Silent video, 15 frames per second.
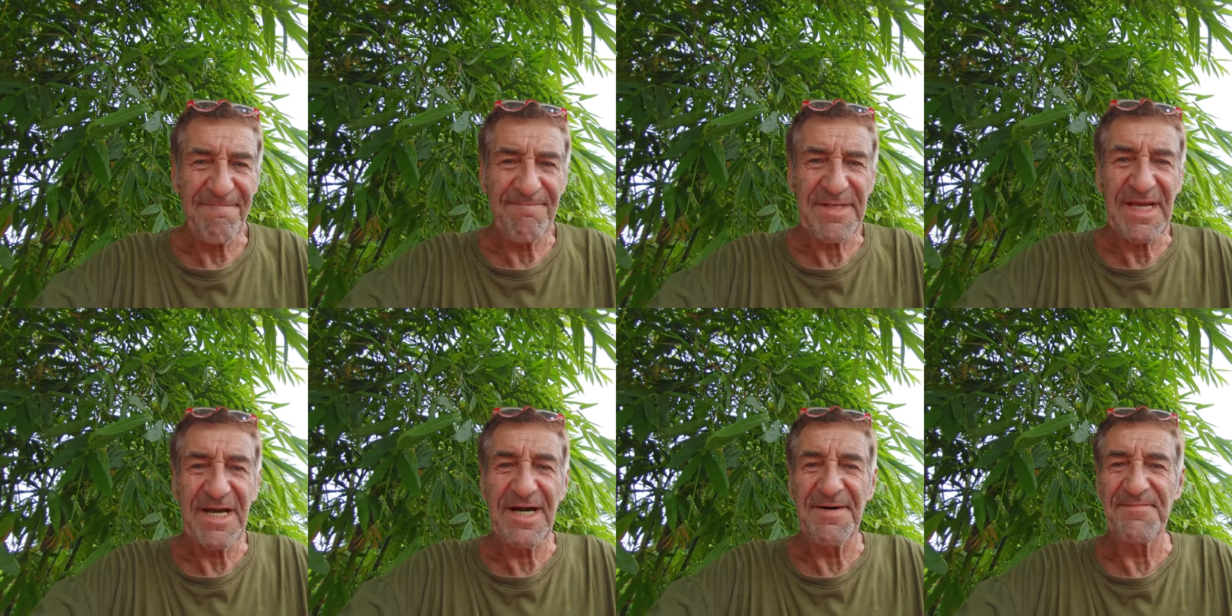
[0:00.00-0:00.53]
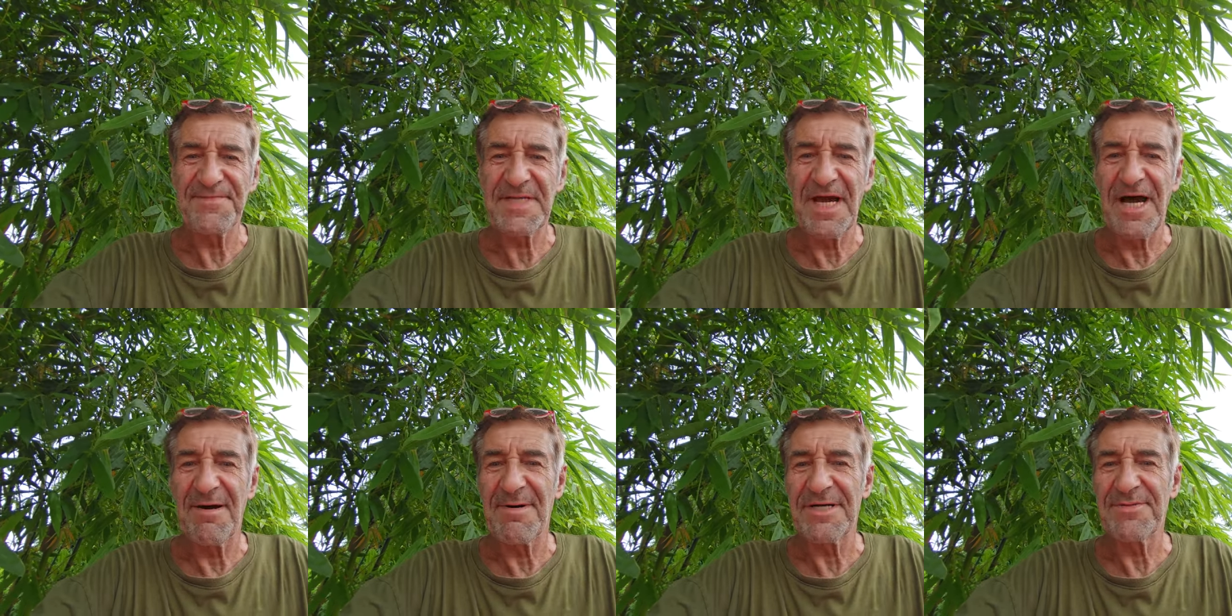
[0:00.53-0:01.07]
Ja,
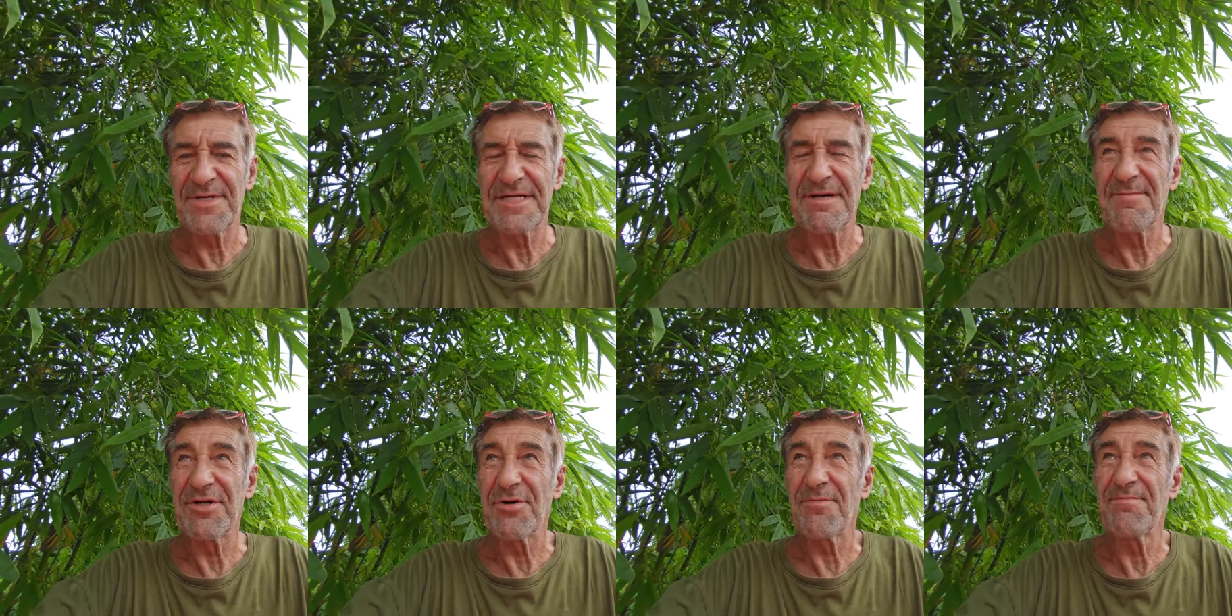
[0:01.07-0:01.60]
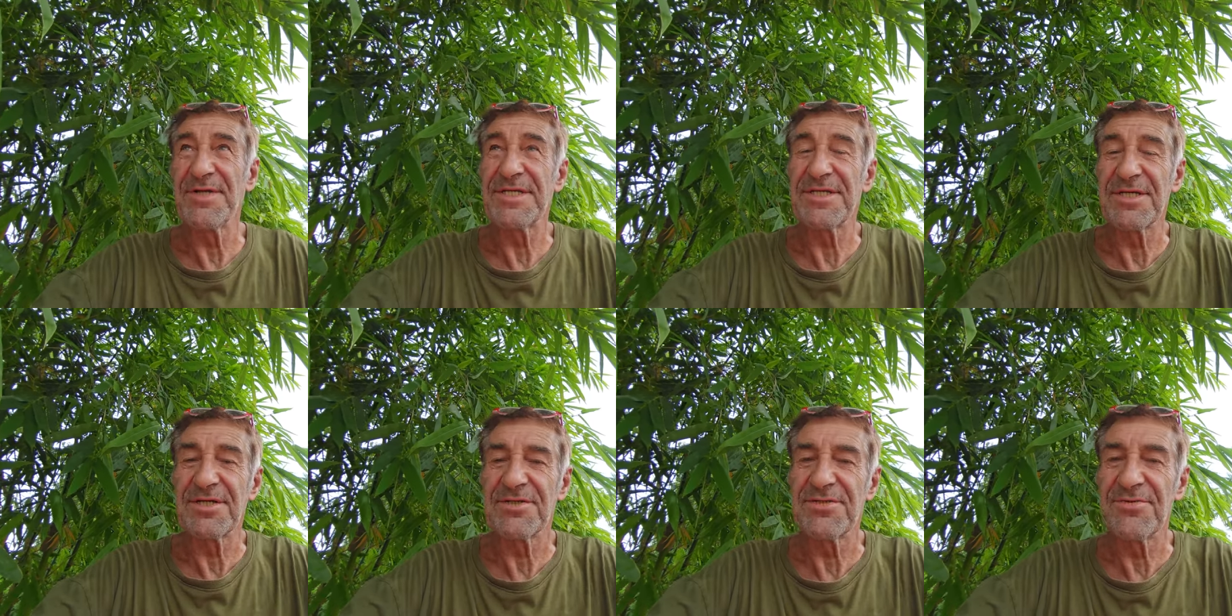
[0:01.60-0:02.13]
Arbeit wird immer noch ein
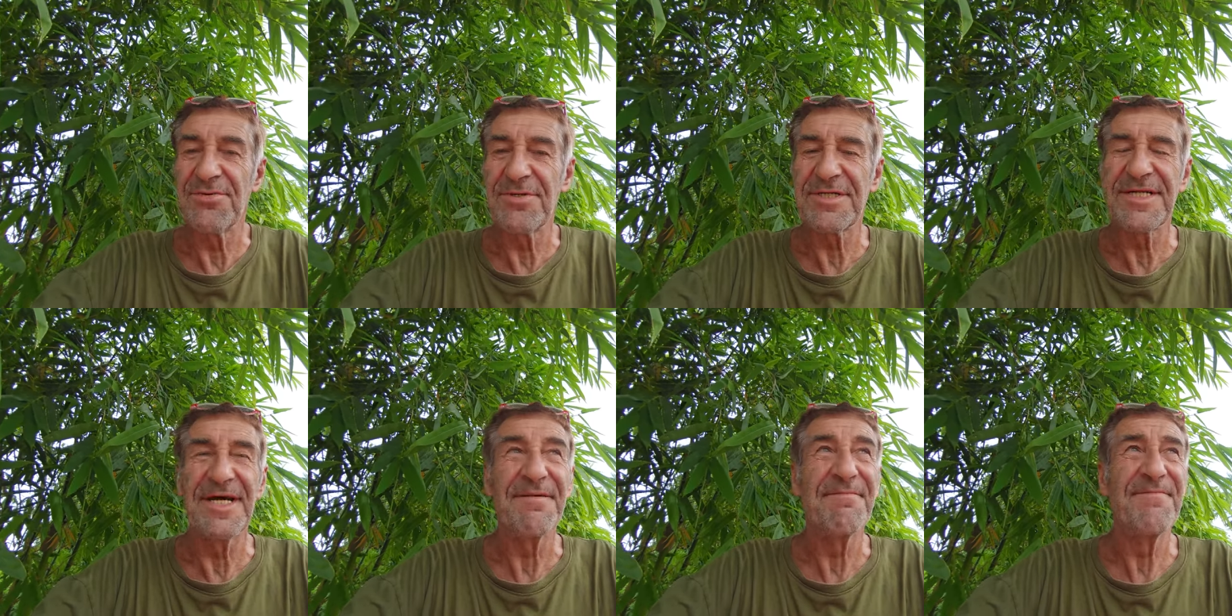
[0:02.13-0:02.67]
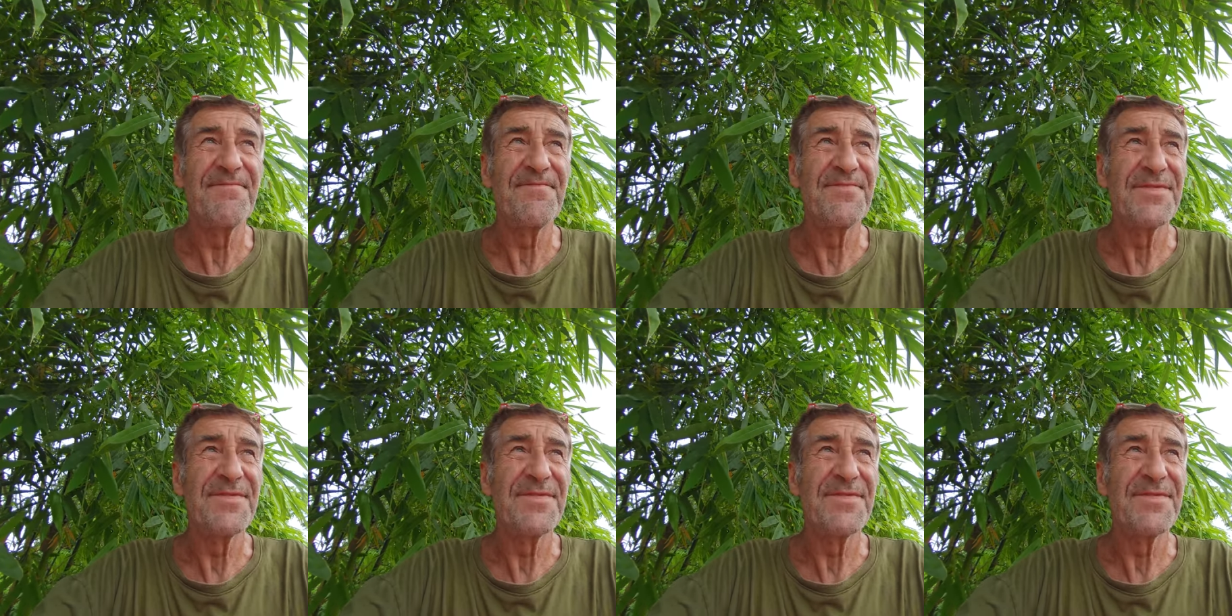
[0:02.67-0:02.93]
bisschen gesucht, denn